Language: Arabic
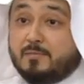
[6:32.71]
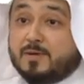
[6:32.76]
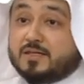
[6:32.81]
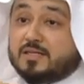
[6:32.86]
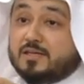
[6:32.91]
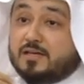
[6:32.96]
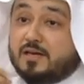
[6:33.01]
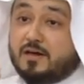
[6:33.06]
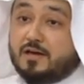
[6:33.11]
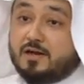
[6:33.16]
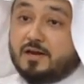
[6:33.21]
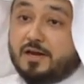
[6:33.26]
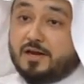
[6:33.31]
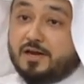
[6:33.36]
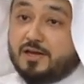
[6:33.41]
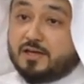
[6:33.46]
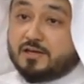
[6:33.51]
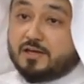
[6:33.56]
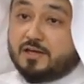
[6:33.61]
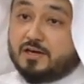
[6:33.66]
من
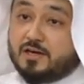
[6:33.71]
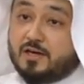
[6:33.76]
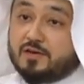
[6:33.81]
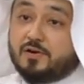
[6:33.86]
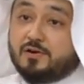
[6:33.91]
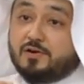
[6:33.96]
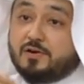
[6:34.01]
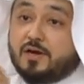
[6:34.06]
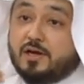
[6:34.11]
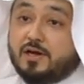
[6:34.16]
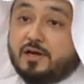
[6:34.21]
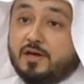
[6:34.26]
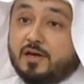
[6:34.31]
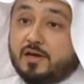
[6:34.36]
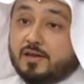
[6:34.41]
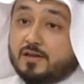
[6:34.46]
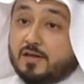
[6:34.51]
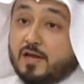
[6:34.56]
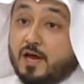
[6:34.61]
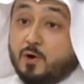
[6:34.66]
ري طريقه
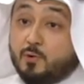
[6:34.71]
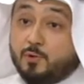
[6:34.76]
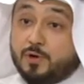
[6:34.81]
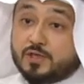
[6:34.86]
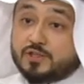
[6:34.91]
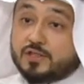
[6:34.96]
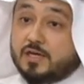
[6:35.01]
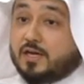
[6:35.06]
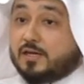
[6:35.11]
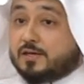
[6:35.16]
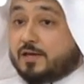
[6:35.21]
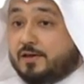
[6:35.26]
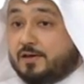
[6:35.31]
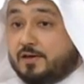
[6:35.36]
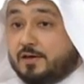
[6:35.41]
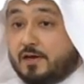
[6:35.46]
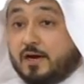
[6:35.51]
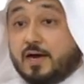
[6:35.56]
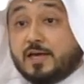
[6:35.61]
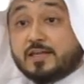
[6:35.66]
الري التهويه شغلات
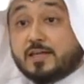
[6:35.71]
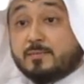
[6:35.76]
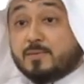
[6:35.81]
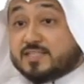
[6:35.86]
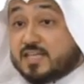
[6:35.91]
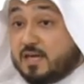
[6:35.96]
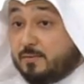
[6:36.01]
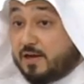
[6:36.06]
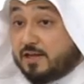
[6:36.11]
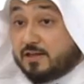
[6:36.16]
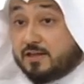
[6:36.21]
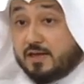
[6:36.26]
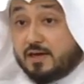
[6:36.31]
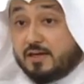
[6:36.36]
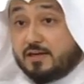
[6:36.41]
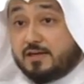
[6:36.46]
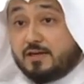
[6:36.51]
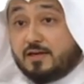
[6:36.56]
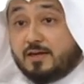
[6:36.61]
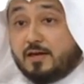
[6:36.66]
كثيره حتى المصابح
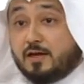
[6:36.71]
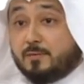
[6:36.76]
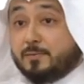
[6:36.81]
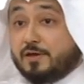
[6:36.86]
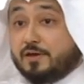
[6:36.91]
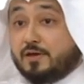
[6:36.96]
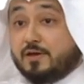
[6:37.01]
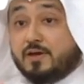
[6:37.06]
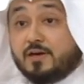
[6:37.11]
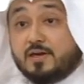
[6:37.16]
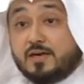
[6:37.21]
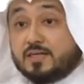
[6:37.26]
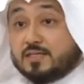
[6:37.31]
الداخليه للامانه